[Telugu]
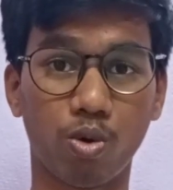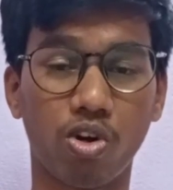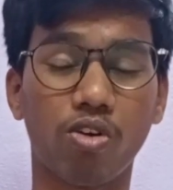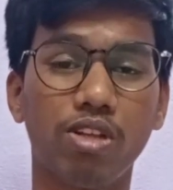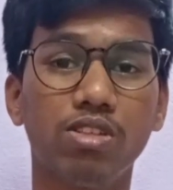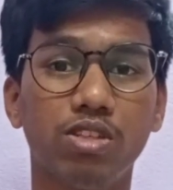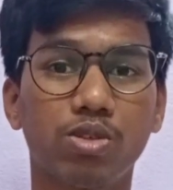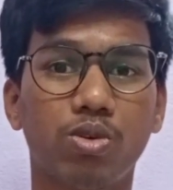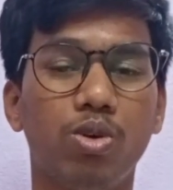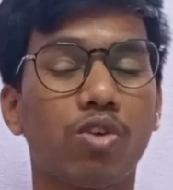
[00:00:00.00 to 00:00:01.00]
నోట్ డౌన్ అయితే
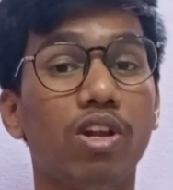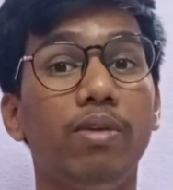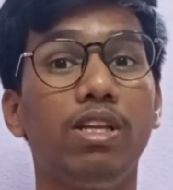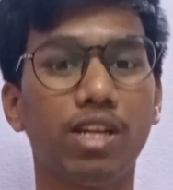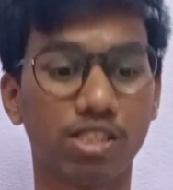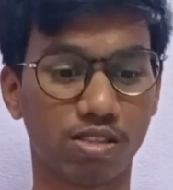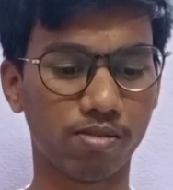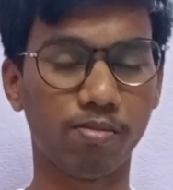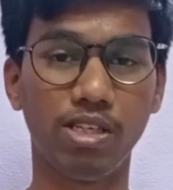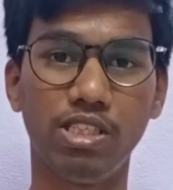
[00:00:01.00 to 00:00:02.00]
చేసుకోండి ఒకవేళ ఇన్ కేస్
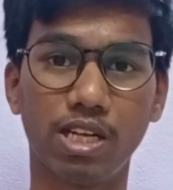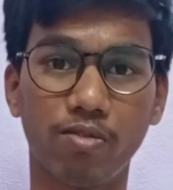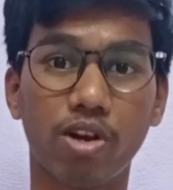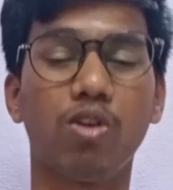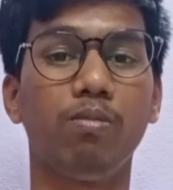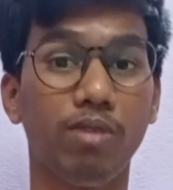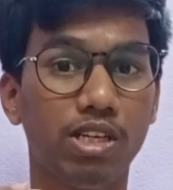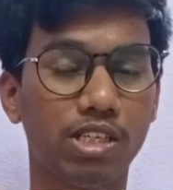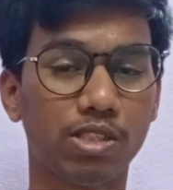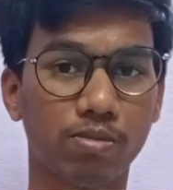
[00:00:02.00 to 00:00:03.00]
మీ జనవరిలో మీ
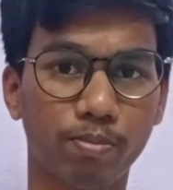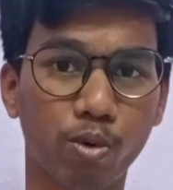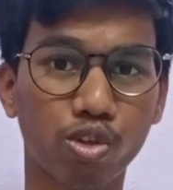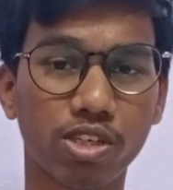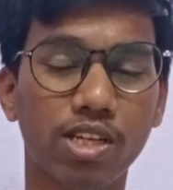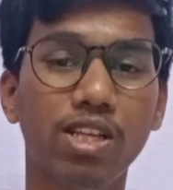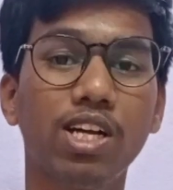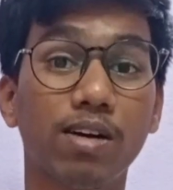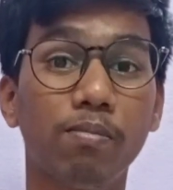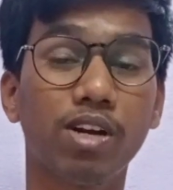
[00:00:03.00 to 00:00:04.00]
పోర్షన్ అది
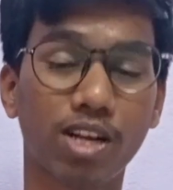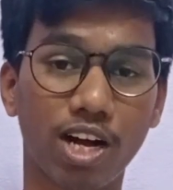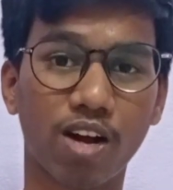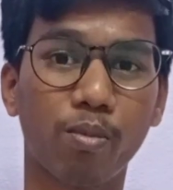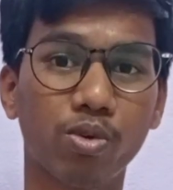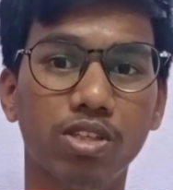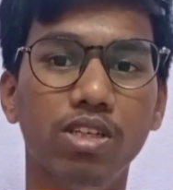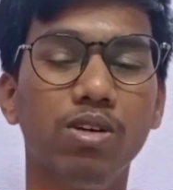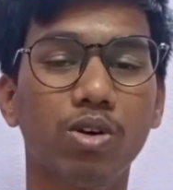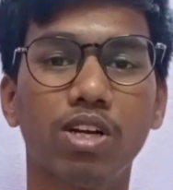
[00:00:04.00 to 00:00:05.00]
కంప్లీట్ కాకపోతే
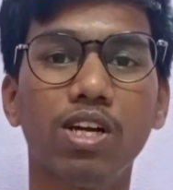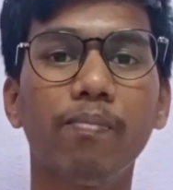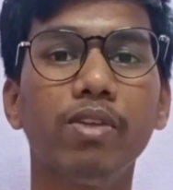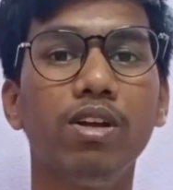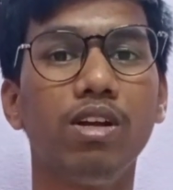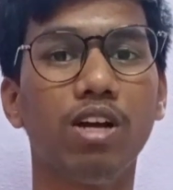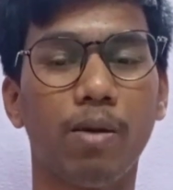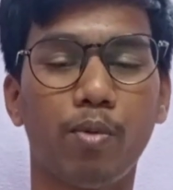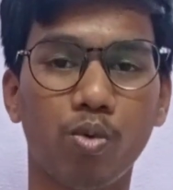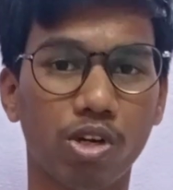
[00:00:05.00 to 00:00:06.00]
ఓకేనా
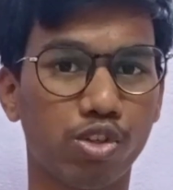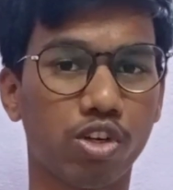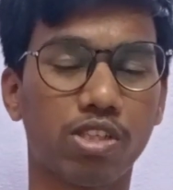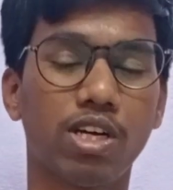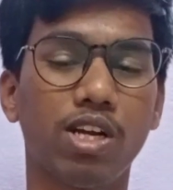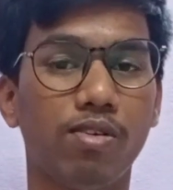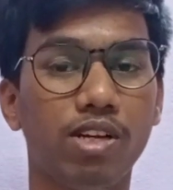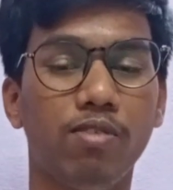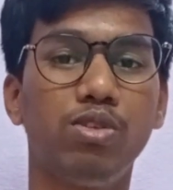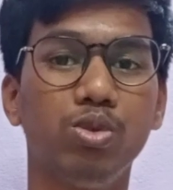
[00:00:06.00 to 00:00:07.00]
అప్పుడు వన్ షార్ట్స్ కానీ
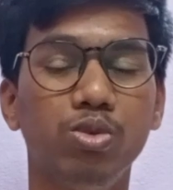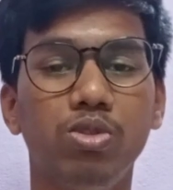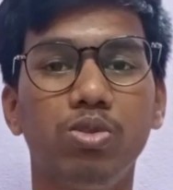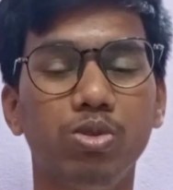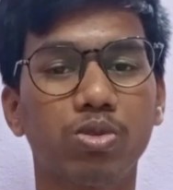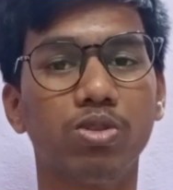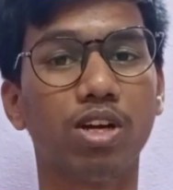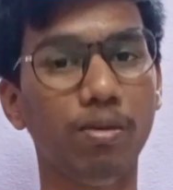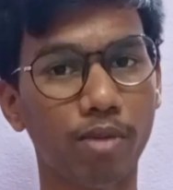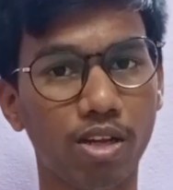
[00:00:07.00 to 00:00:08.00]
అవి అవి చూసి
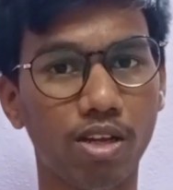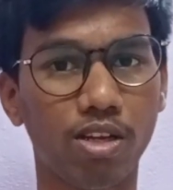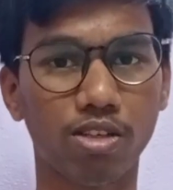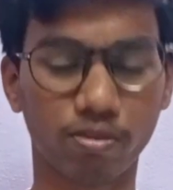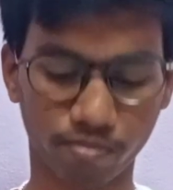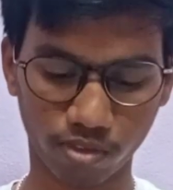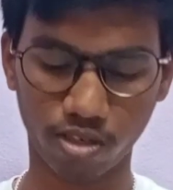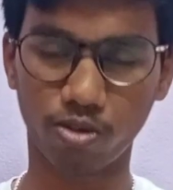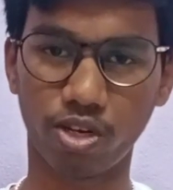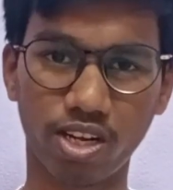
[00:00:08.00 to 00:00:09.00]
చూసుకుంటా మీ
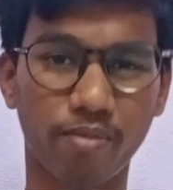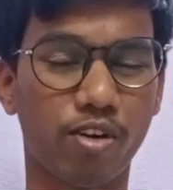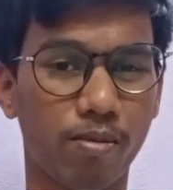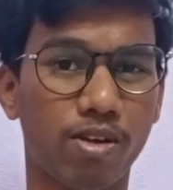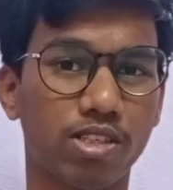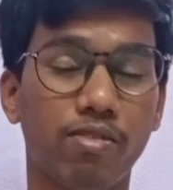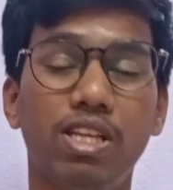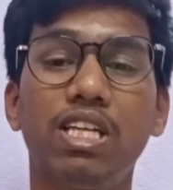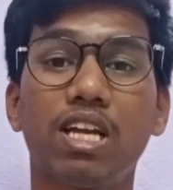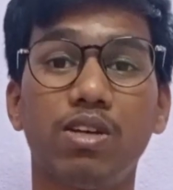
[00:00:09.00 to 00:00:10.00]
ఉంటాయి కదా ఫార్ములాస్ అవి
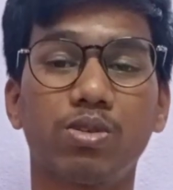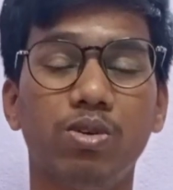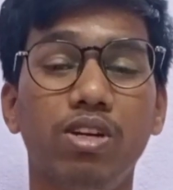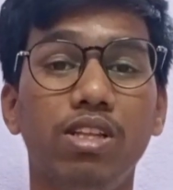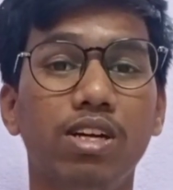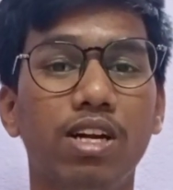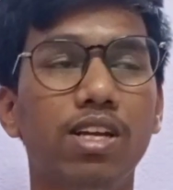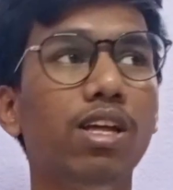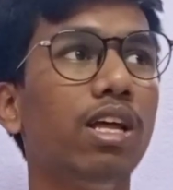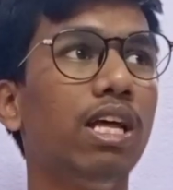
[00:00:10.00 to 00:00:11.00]
అయితే రాసుకోండి
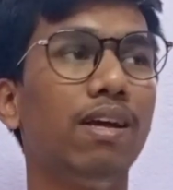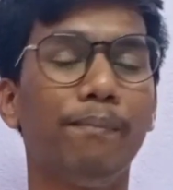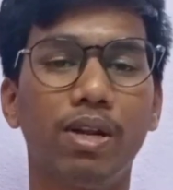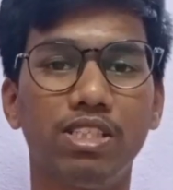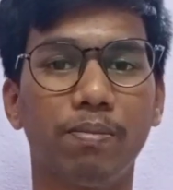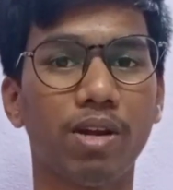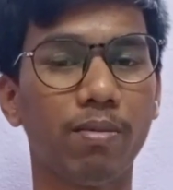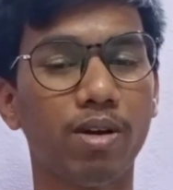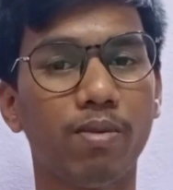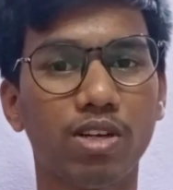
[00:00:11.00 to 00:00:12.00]
ఎందుకంటే మనం
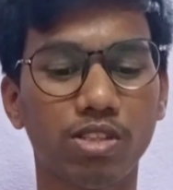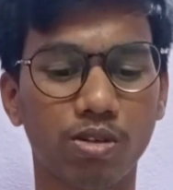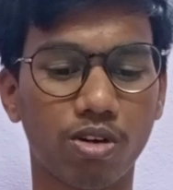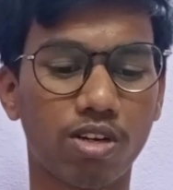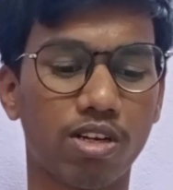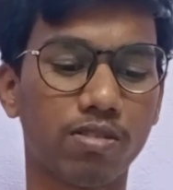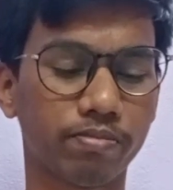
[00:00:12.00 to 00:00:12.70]
చెప్పలేము అనమాట ఒక